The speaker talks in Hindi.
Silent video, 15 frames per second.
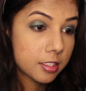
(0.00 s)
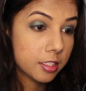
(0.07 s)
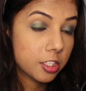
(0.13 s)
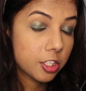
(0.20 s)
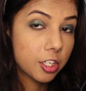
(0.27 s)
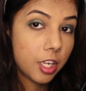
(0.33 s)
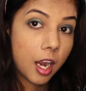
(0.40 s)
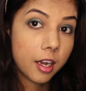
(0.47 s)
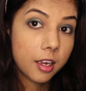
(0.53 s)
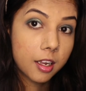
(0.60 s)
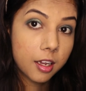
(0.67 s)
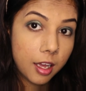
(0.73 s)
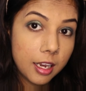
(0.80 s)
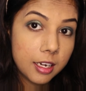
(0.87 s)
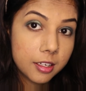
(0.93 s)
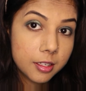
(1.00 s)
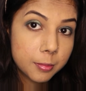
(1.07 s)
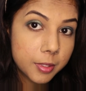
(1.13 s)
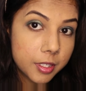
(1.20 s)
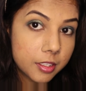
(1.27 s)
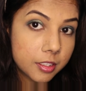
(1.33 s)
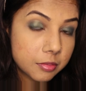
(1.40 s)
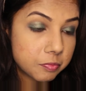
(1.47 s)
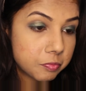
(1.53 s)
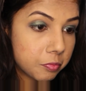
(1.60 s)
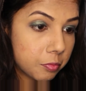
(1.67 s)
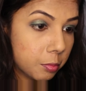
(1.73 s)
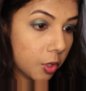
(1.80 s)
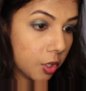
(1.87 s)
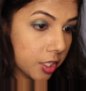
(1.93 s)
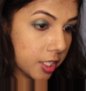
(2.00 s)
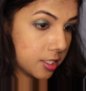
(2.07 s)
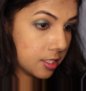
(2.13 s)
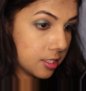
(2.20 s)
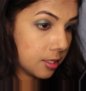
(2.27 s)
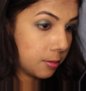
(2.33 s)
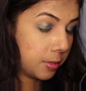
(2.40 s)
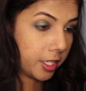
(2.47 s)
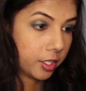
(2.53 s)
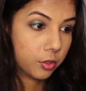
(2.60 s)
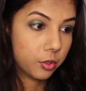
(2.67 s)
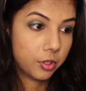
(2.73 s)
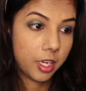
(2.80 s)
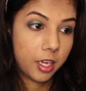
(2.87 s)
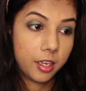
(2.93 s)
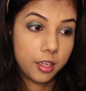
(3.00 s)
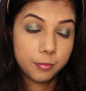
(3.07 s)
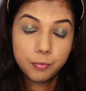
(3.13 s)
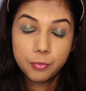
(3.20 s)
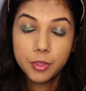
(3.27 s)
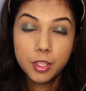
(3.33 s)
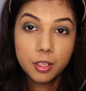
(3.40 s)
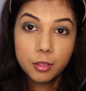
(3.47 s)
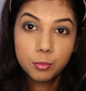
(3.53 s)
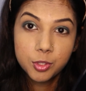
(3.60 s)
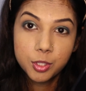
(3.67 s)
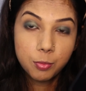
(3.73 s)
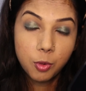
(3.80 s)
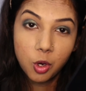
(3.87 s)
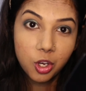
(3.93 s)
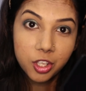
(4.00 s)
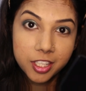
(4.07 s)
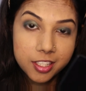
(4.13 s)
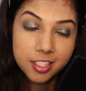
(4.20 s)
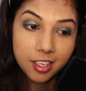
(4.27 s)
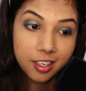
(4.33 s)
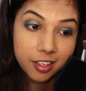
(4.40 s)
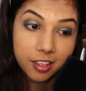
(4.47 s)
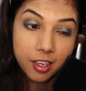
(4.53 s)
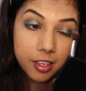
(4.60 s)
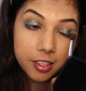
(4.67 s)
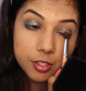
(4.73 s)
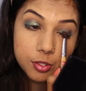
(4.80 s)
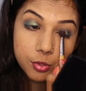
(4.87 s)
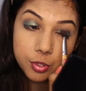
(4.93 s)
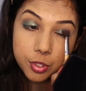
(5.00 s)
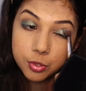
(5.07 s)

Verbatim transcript: सच अ डार्क कलर बट बहुत अच्छे से ब्लेंड हो रहा है मुझे बहुत अच्छा लग रहा है इसको